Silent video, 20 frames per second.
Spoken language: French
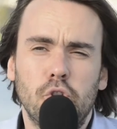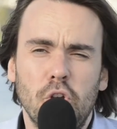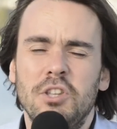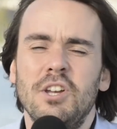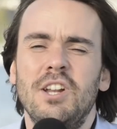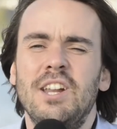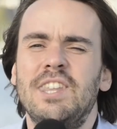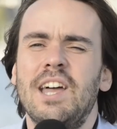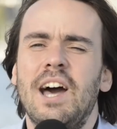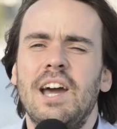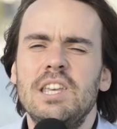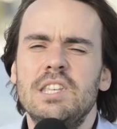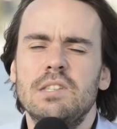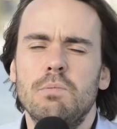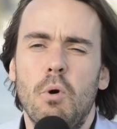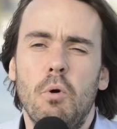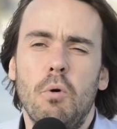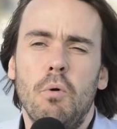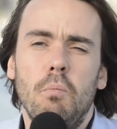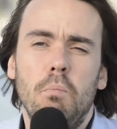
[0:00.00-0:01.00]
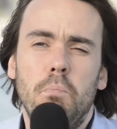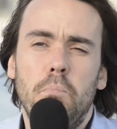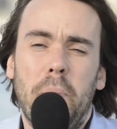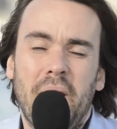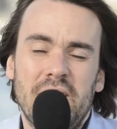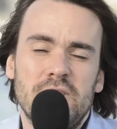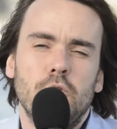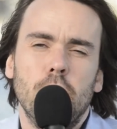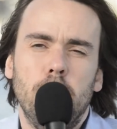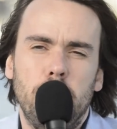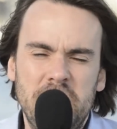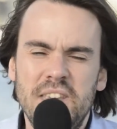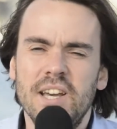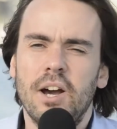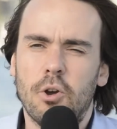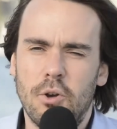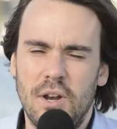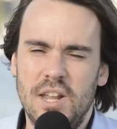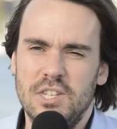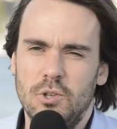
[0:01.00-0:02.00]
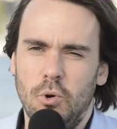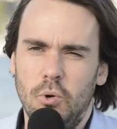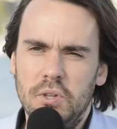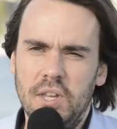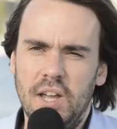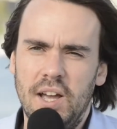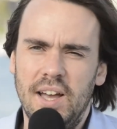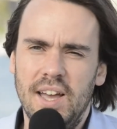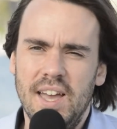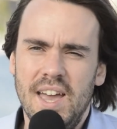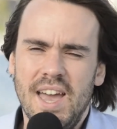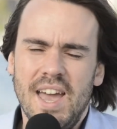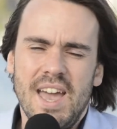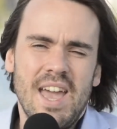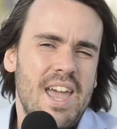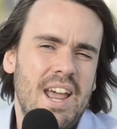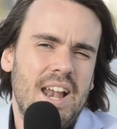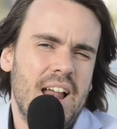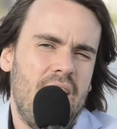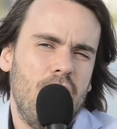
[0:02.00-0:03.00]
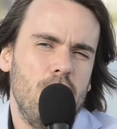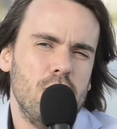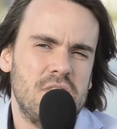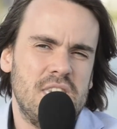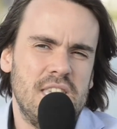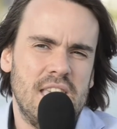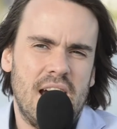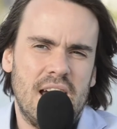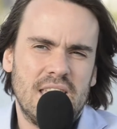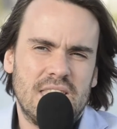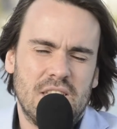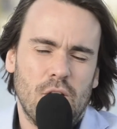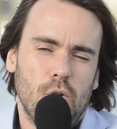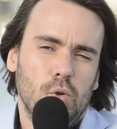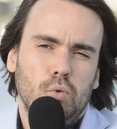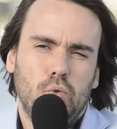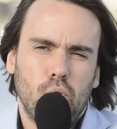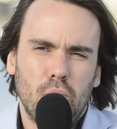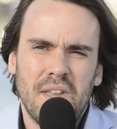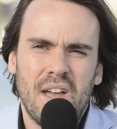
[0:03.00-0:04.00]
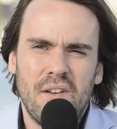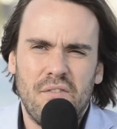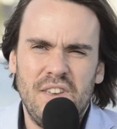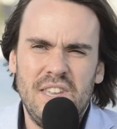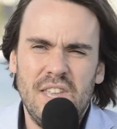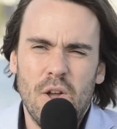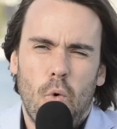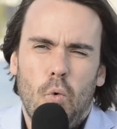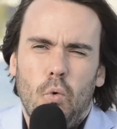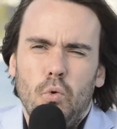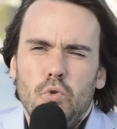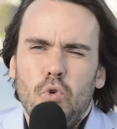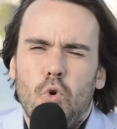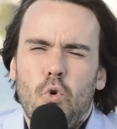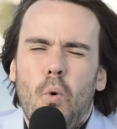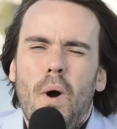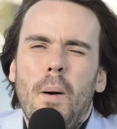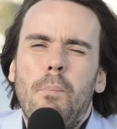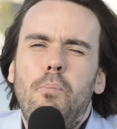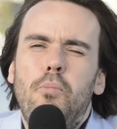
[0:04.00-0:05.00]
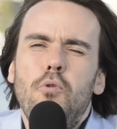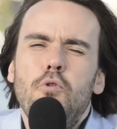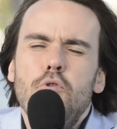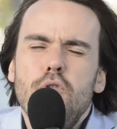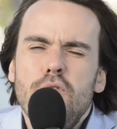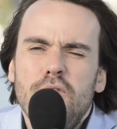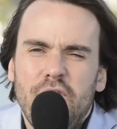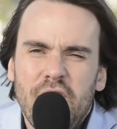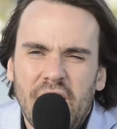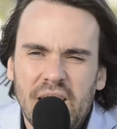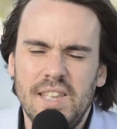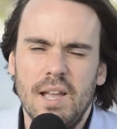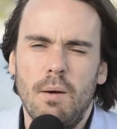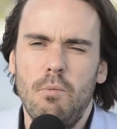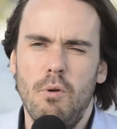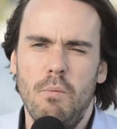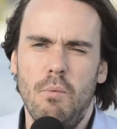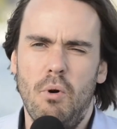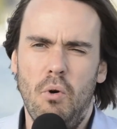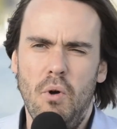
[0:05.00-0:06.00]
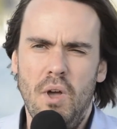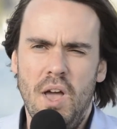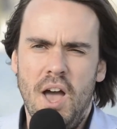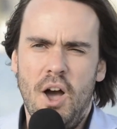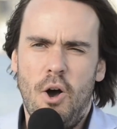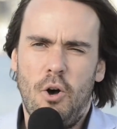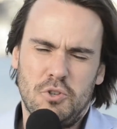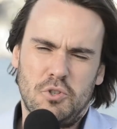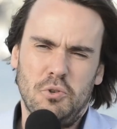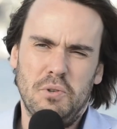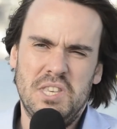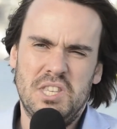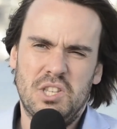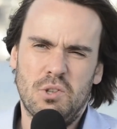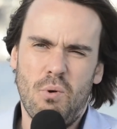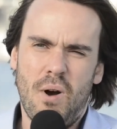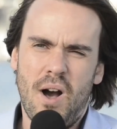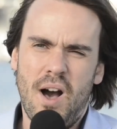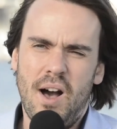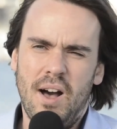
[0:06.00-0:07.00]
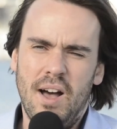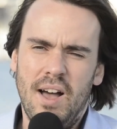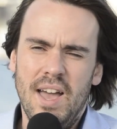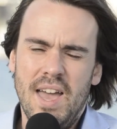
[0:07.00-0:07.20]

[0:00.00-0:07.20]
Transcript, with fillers: totalitarisme presque pire que les autres. Et là, le cinéaste tourne à vide, on ne croit plus véritablement en son histoire,